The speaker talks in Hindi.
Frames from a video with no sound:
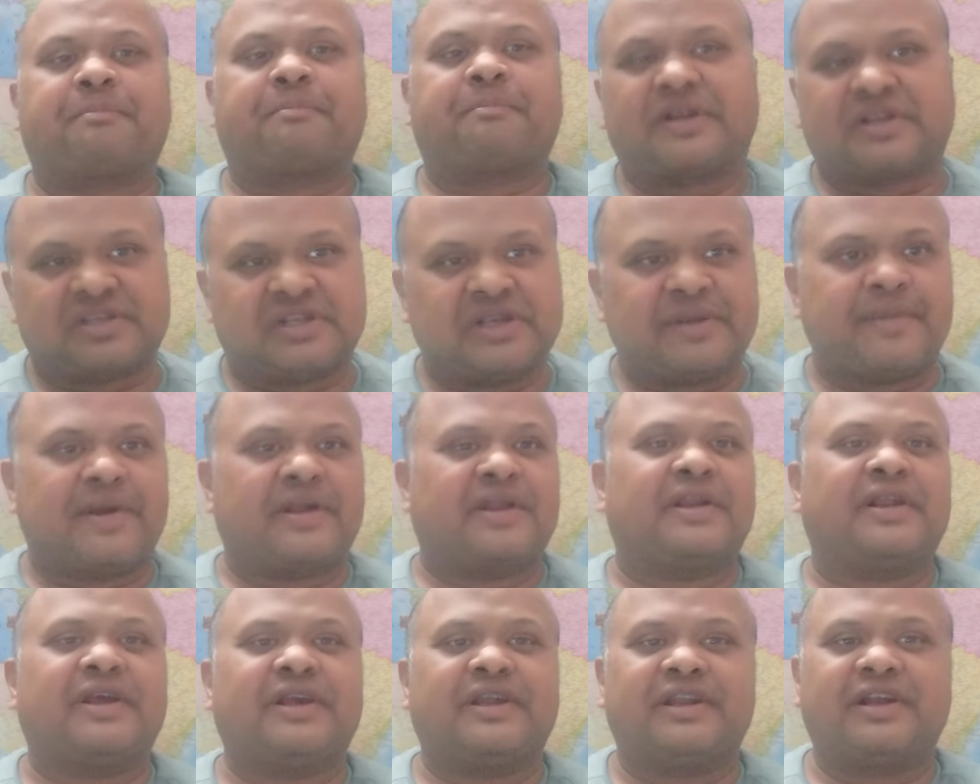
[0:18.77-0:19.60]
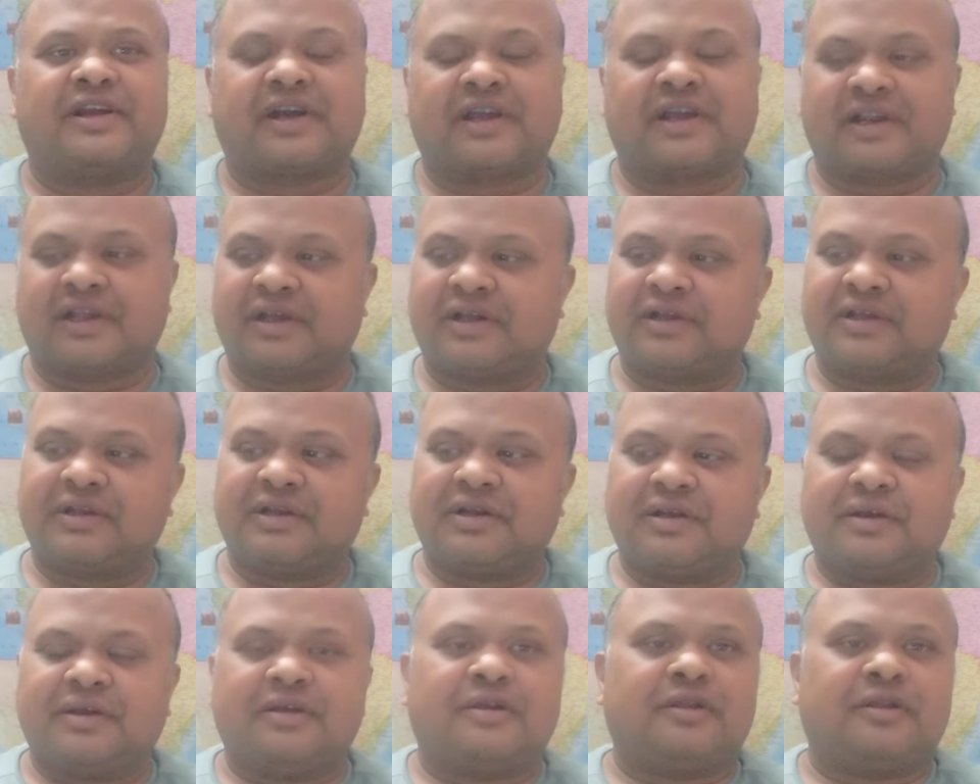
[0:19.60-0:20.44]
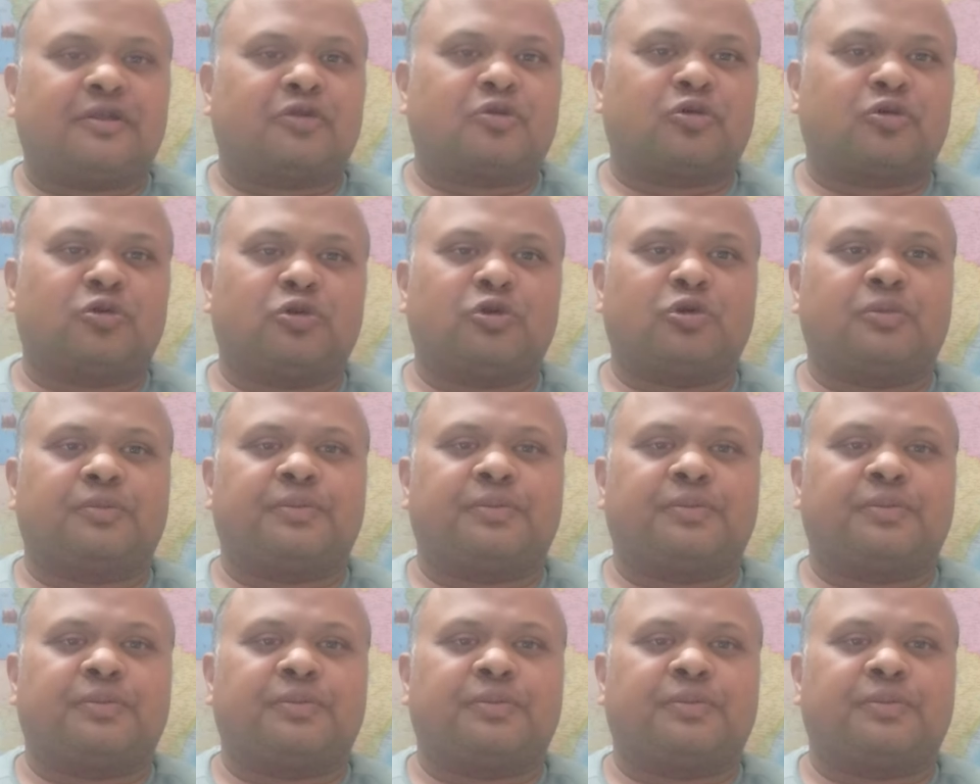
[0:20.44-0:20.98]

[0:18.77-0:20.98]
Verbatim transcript: पर्सनली मैंने नहीं निकाला तो